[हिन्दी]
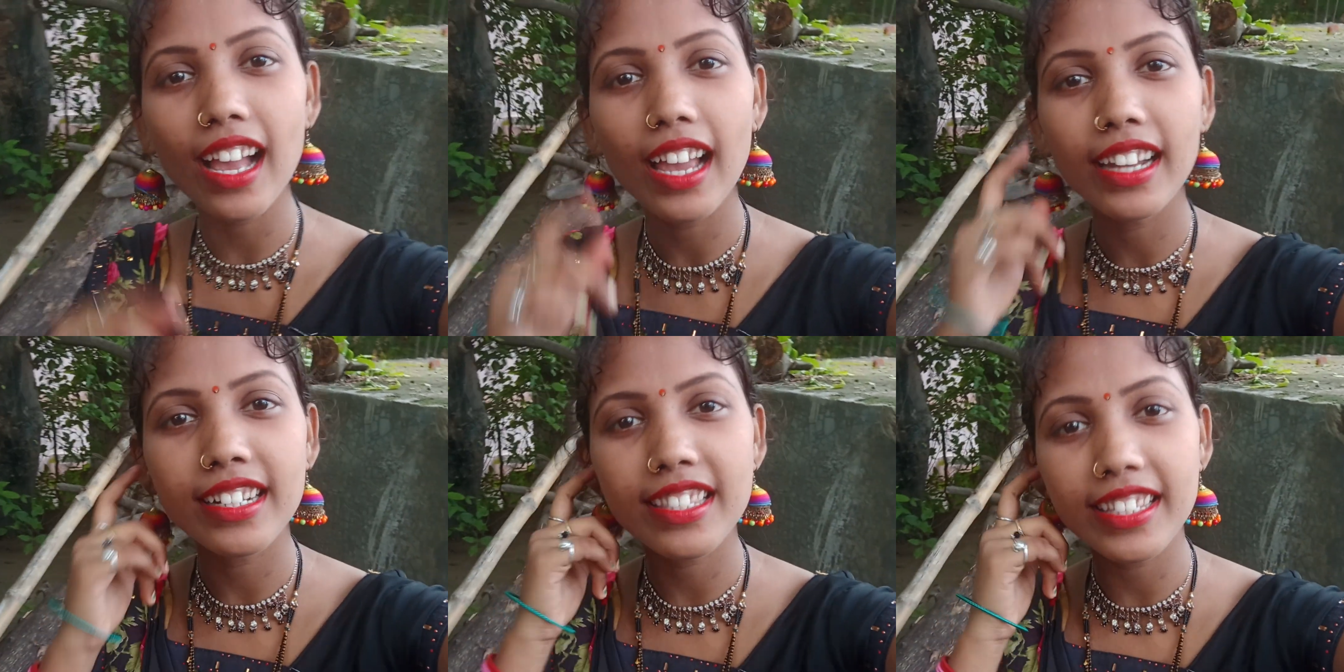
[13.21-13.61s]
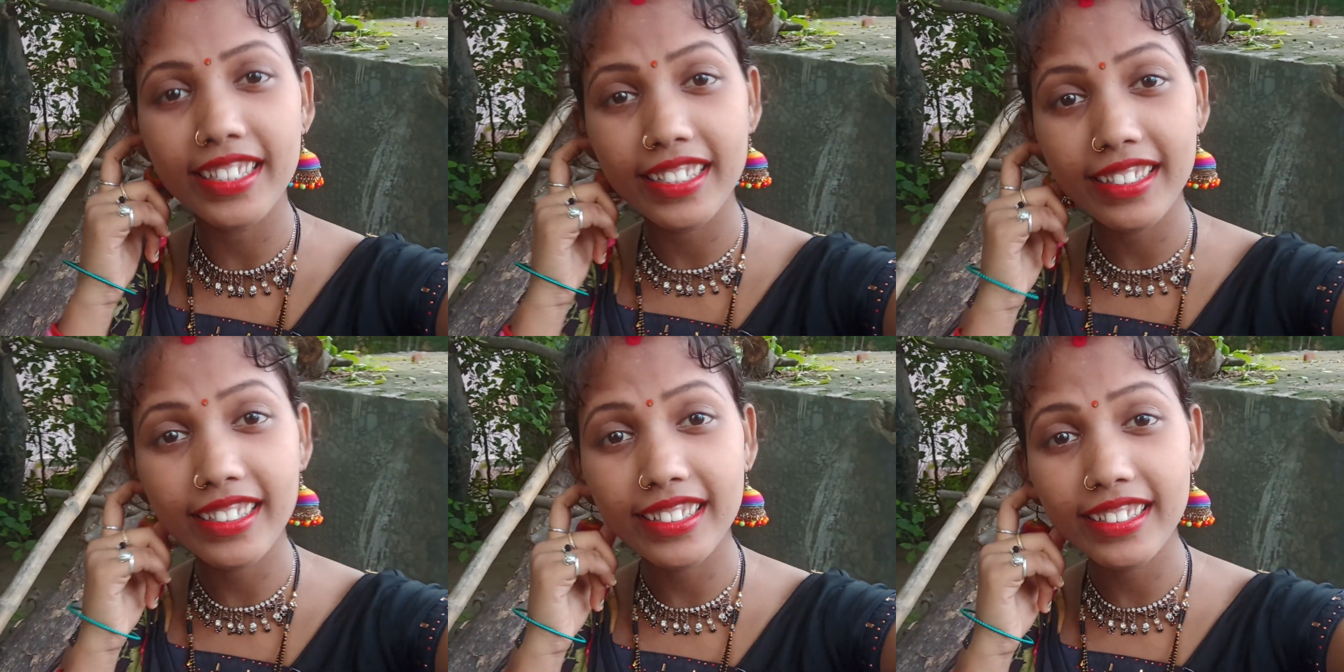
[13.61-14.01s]
एंड
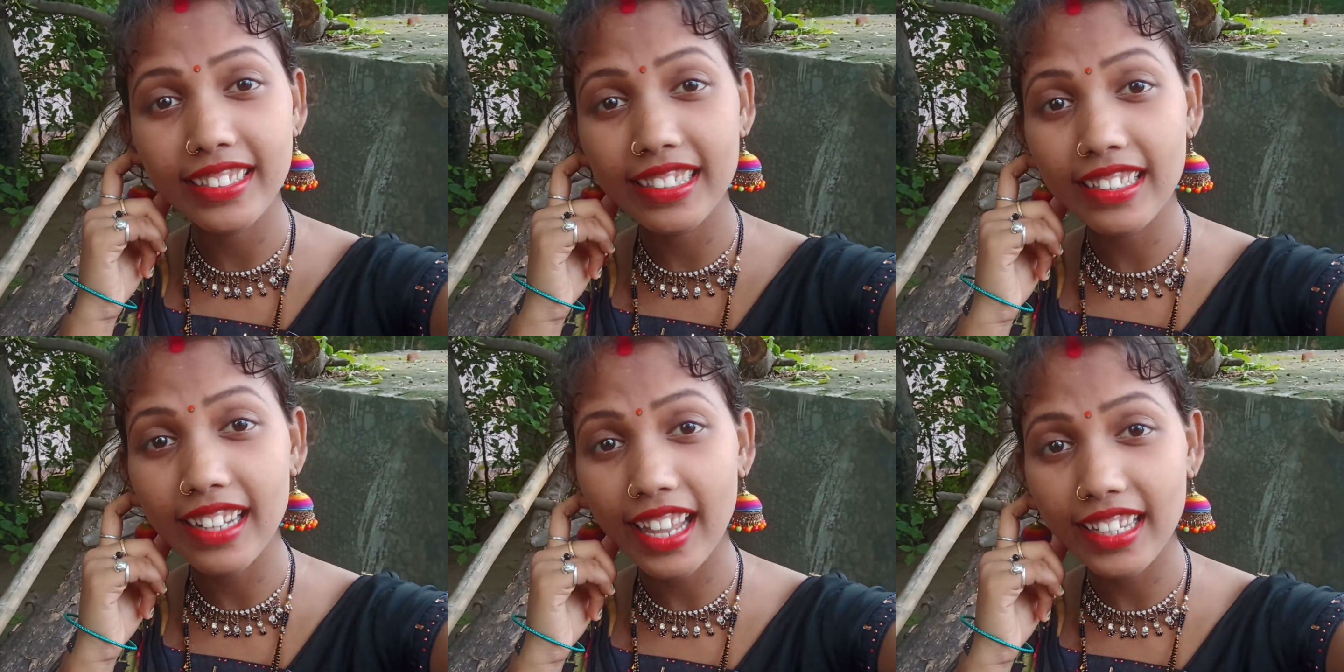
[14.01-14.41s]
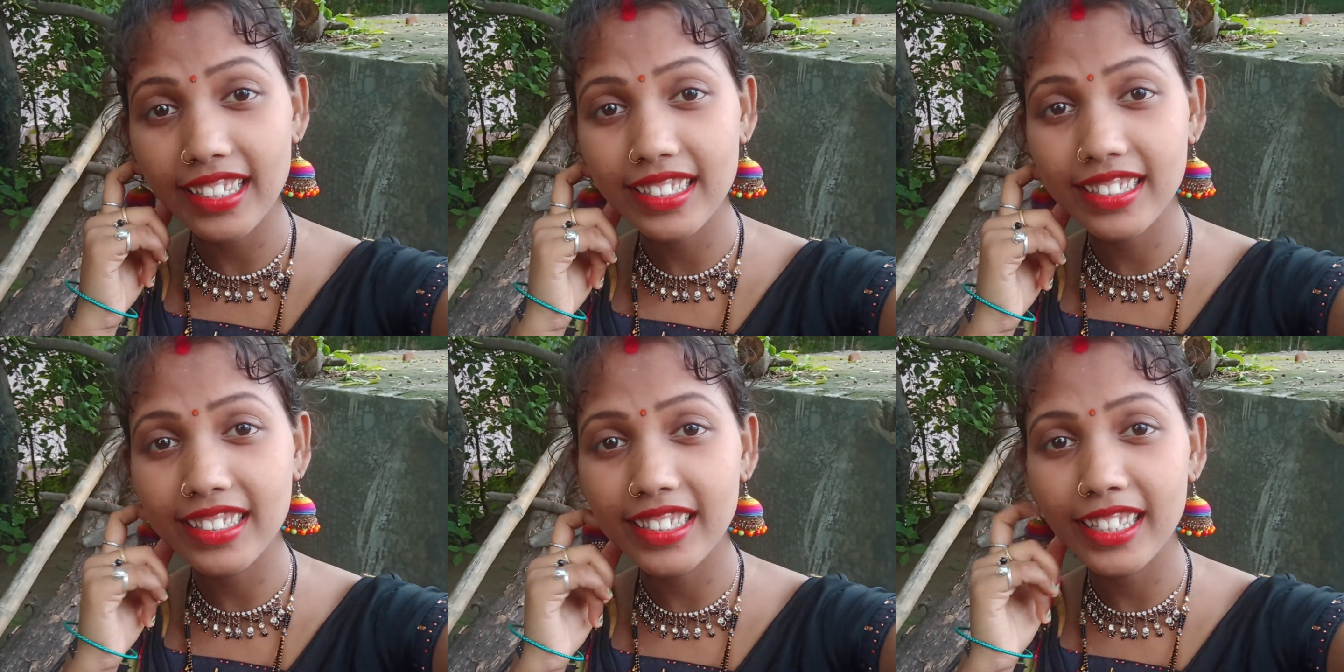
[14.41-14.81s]
शेयर करिएगा
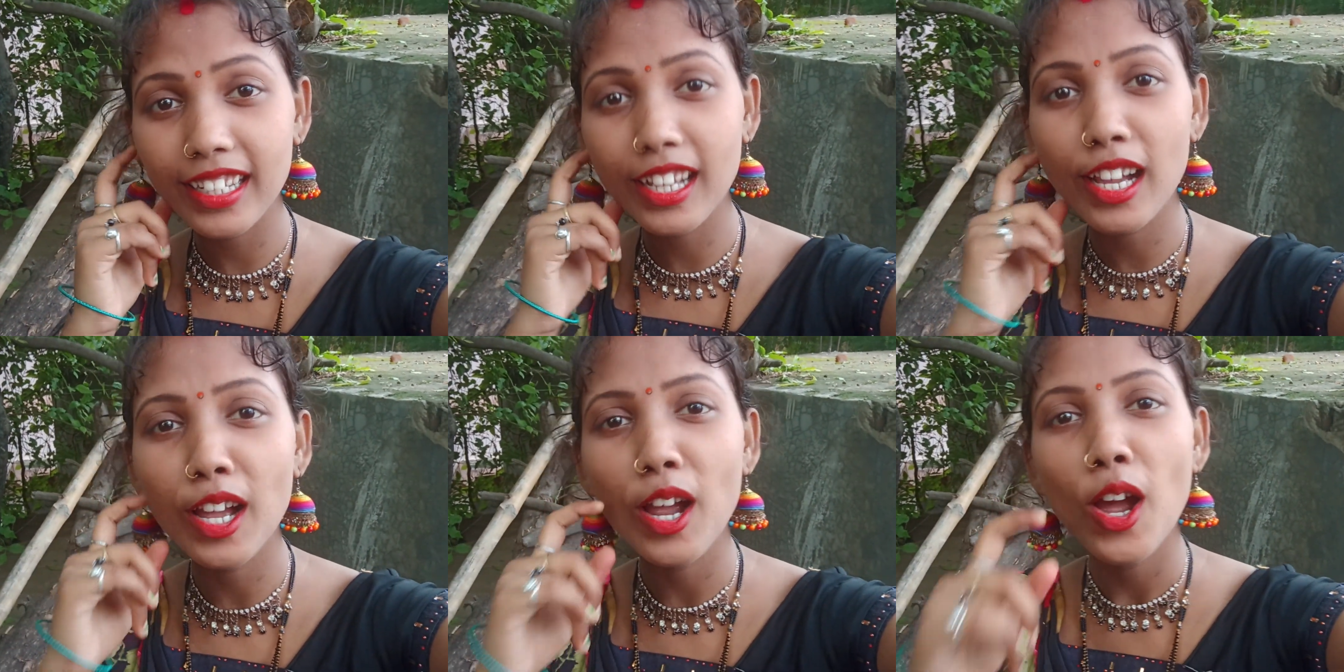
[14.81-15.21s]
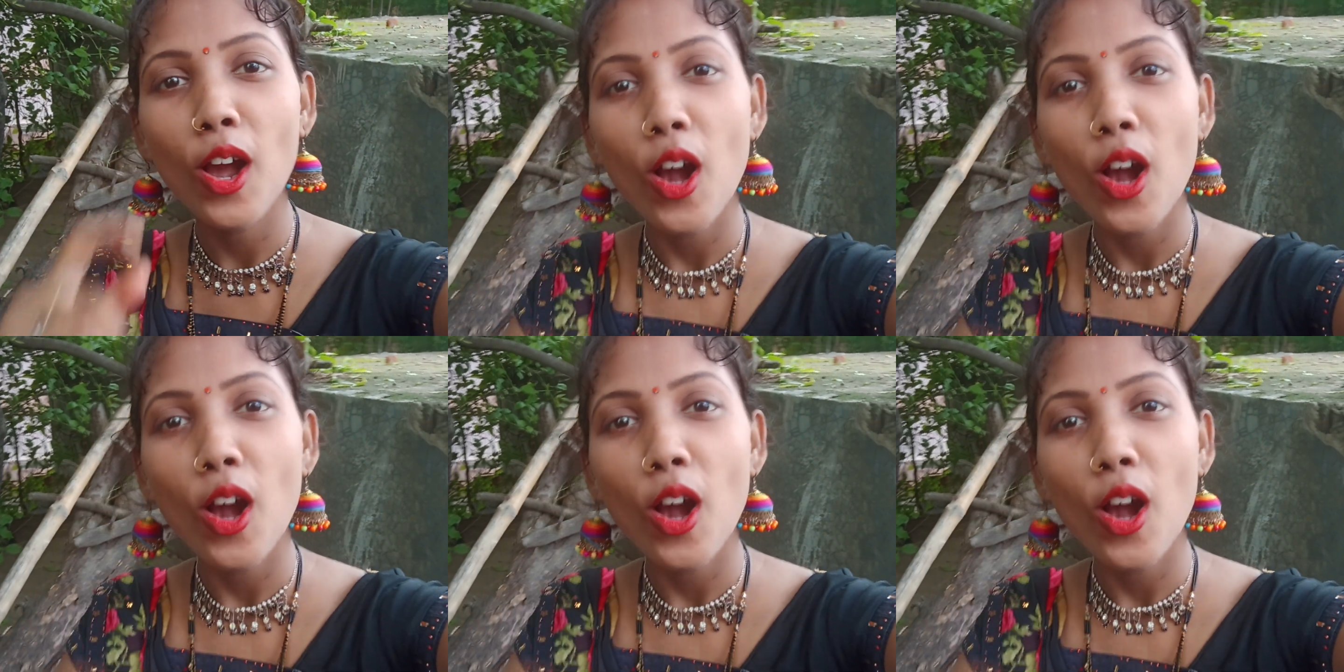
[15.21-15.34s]
लाइक करिएगा